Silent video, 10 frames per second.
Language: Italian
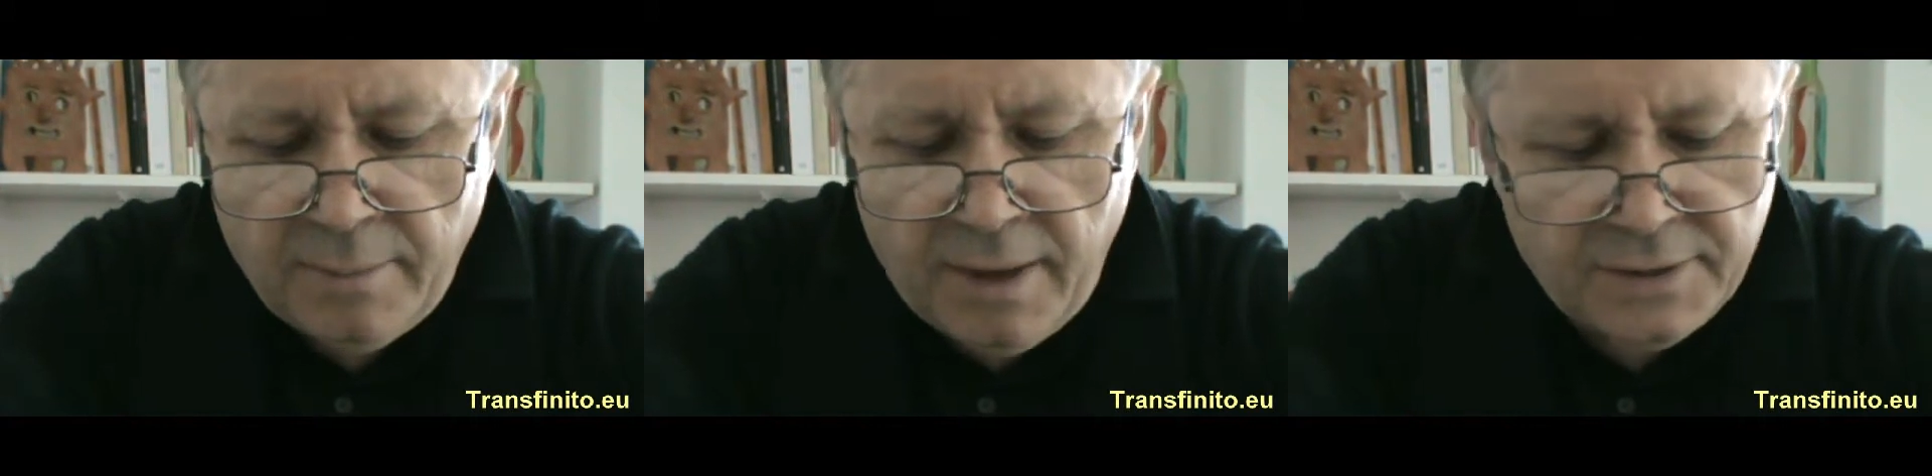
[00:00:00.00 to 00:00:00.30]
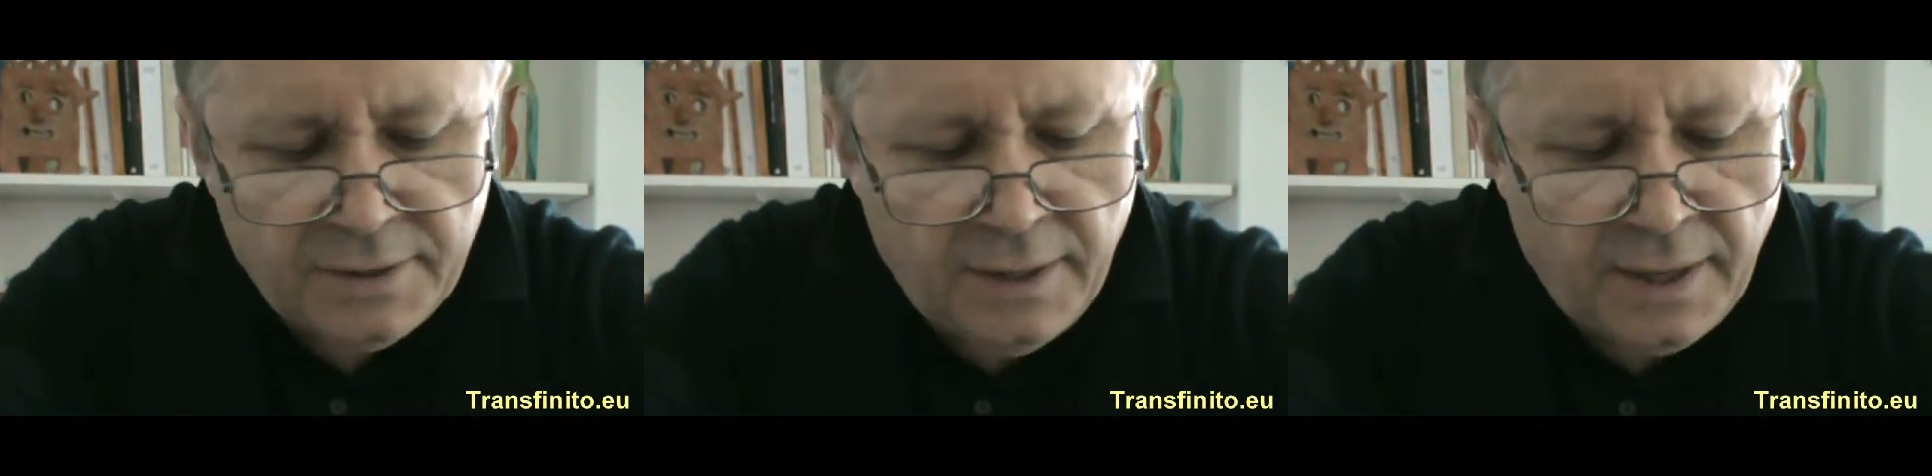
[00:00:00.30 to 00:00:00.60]

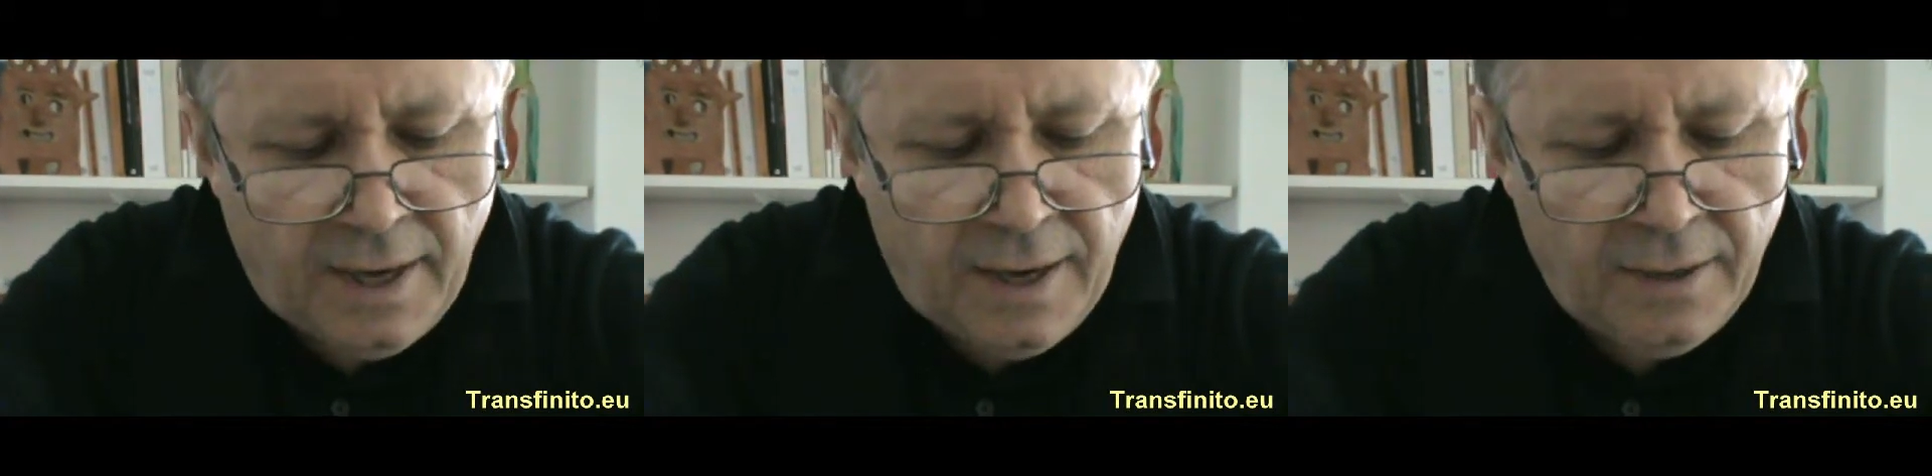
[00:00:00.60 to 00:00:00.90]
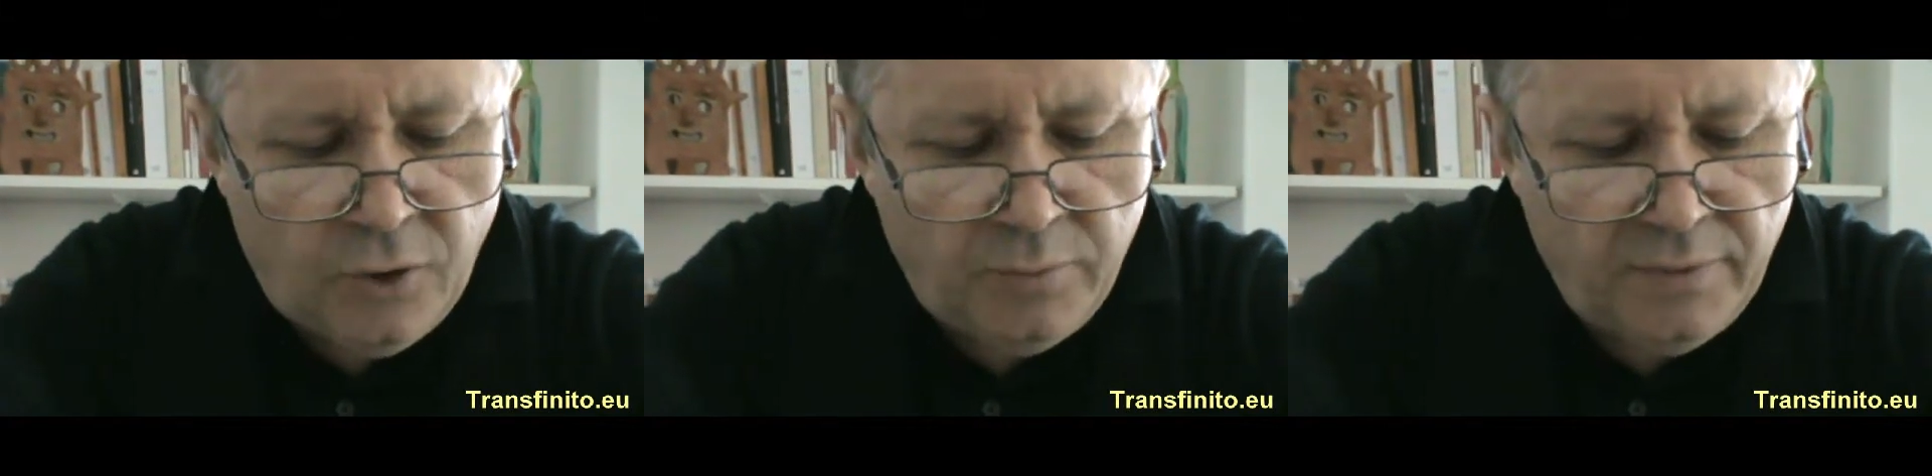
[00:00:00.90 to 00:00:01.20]
riemerge nel
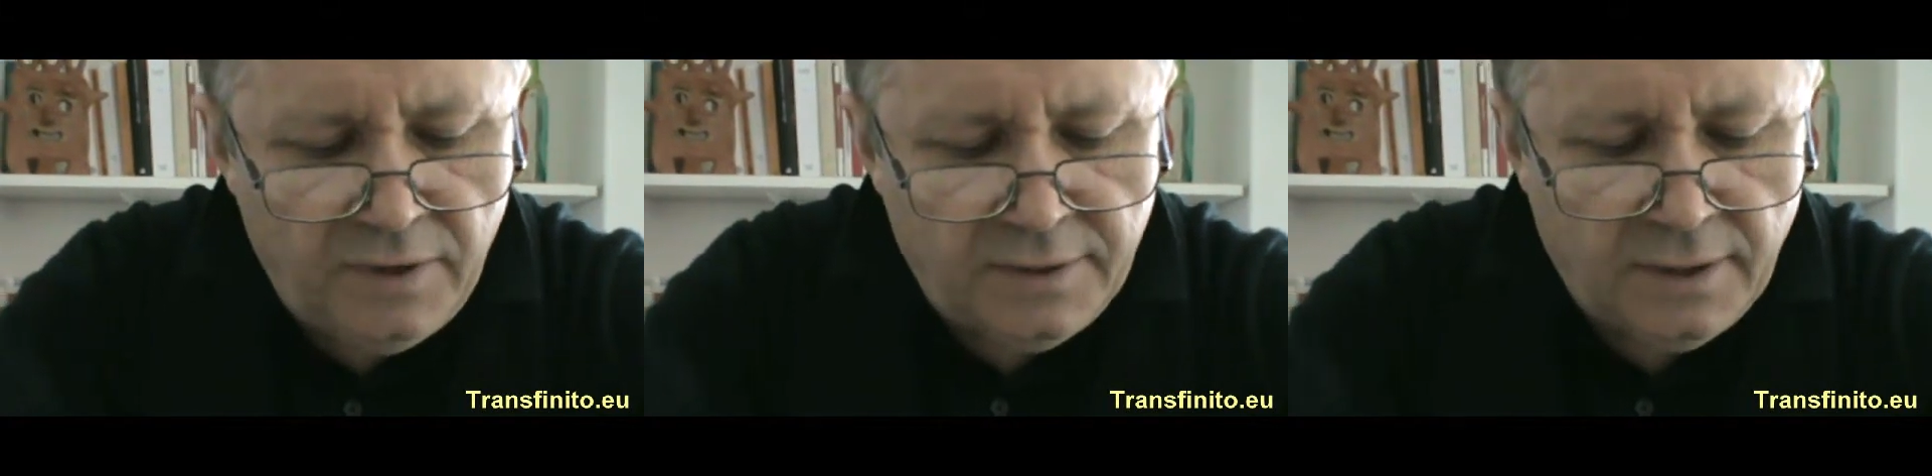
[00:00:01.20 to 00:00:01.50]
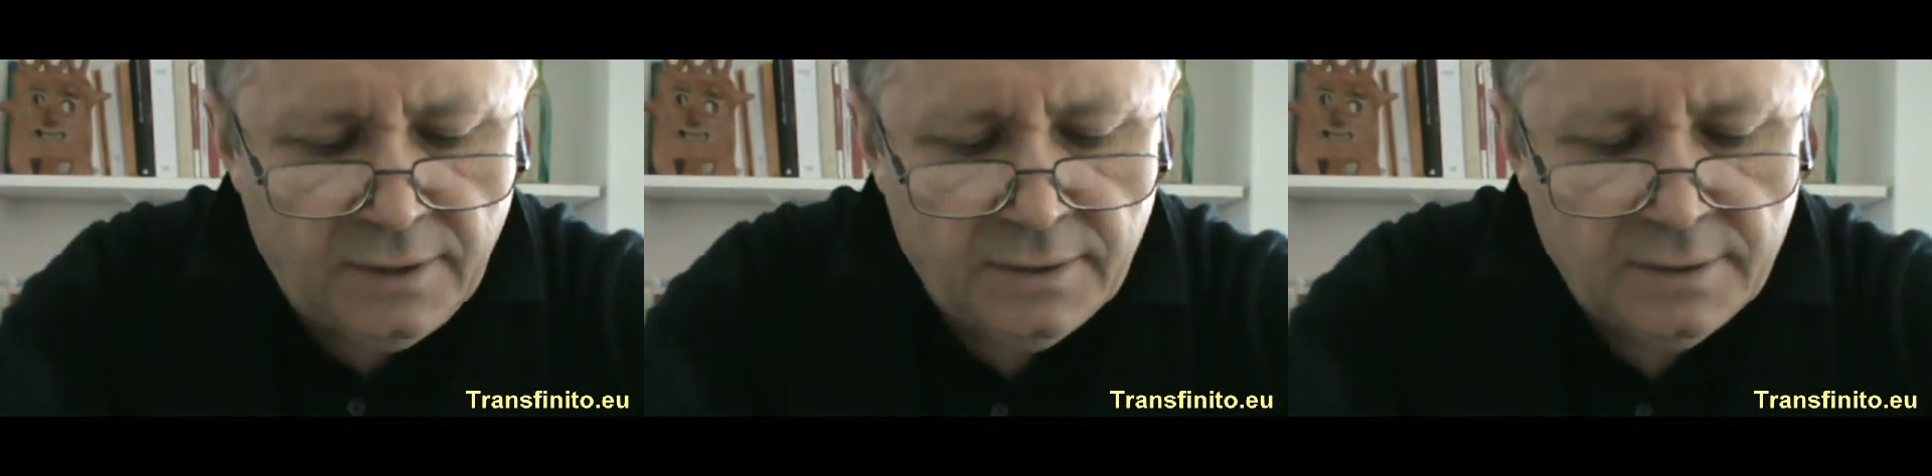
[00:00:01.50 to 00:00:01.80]
reale come
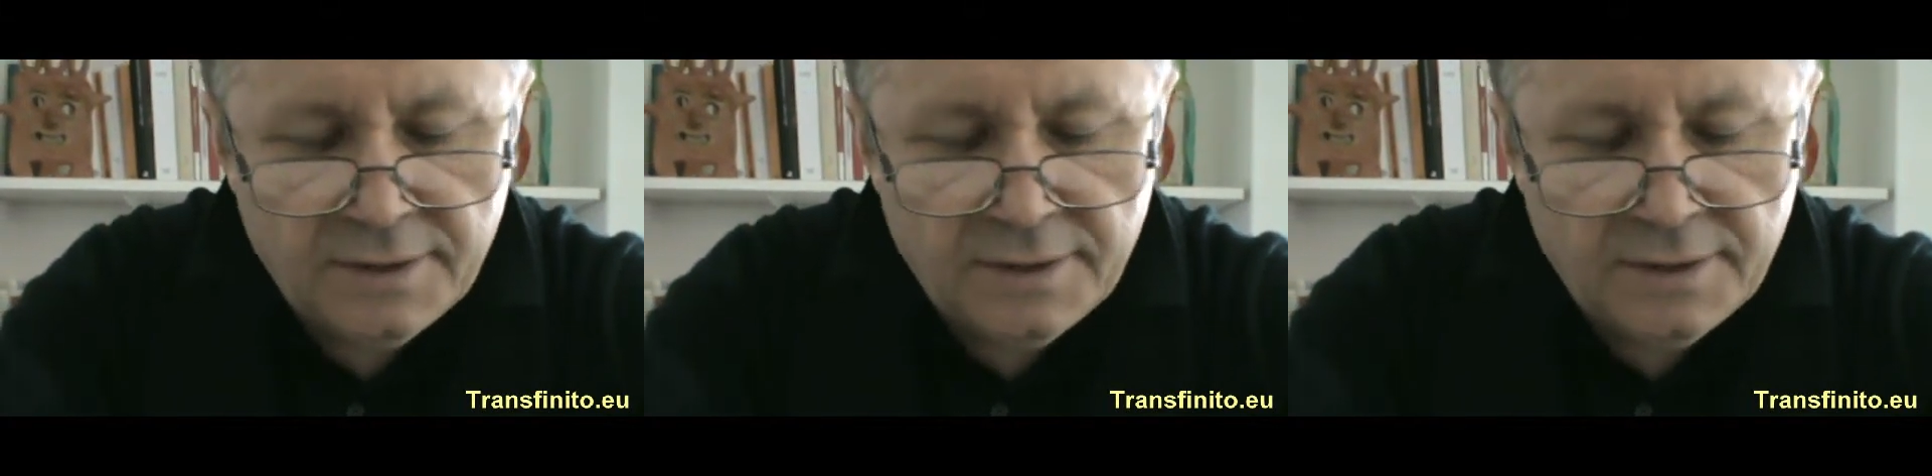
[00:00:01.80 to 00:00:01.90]
vita,